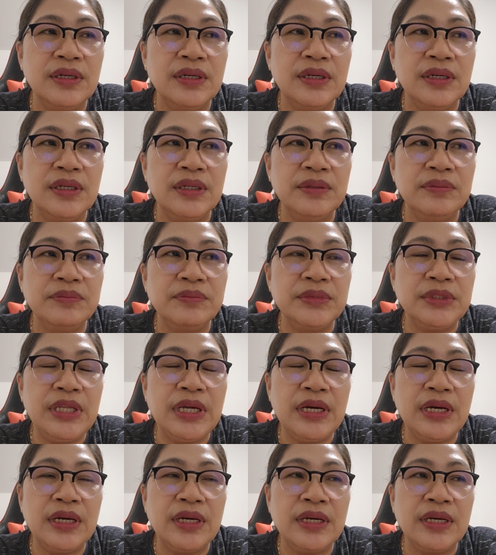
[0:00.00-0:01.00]
um,
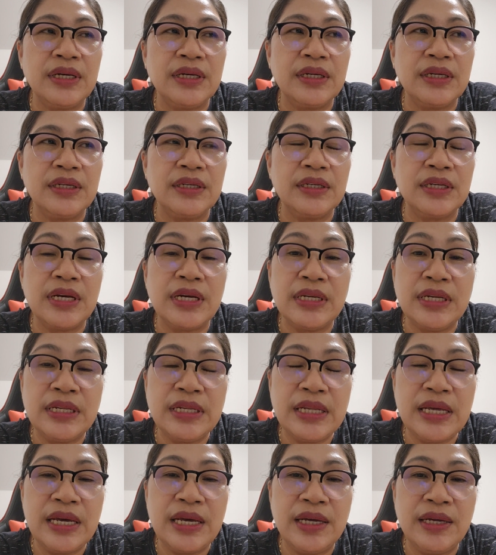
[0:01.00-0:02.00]
Tac
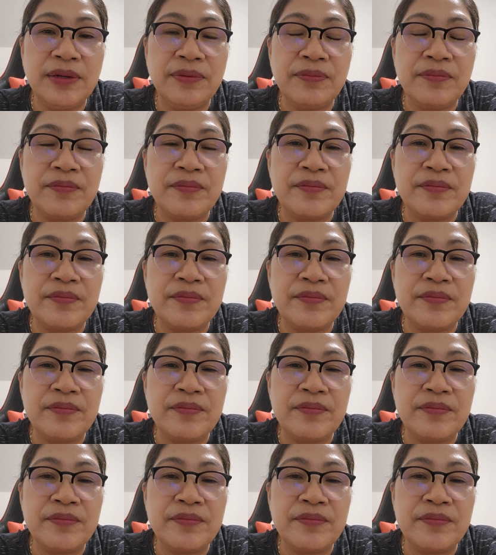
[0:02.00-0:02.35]
Canada,